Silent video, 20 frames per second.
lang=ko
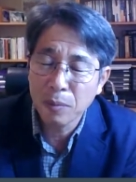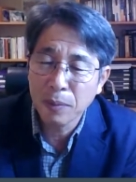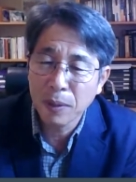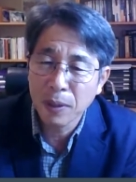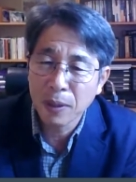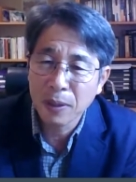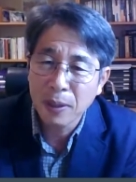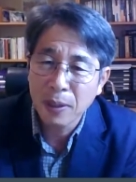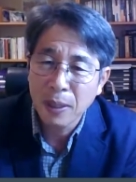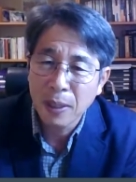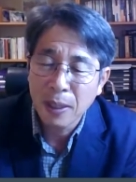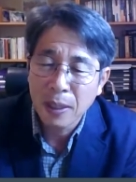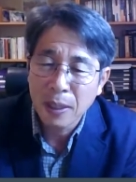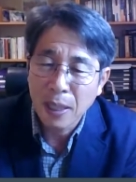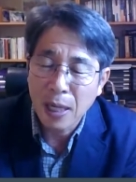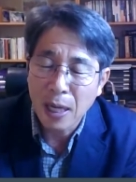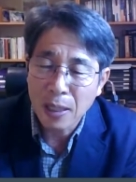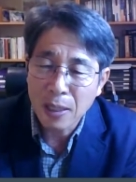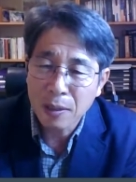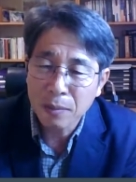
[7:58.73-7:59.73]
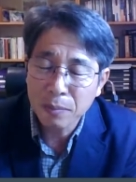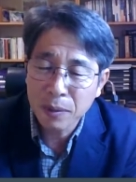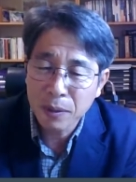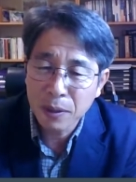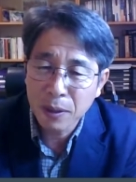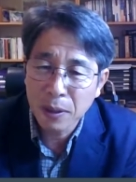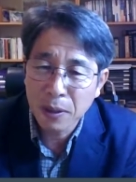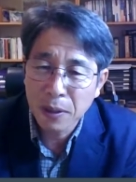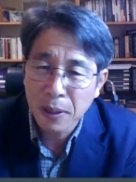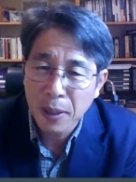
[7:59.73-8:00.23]
하다 보면
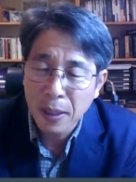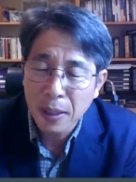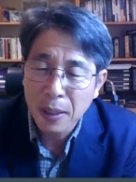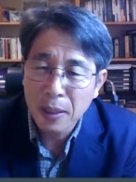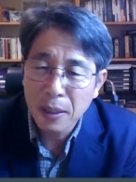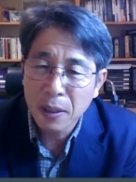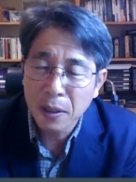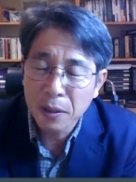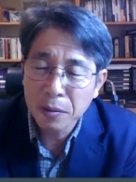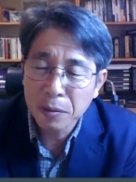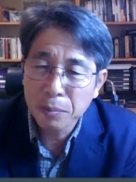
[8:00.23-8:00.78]
가끔씩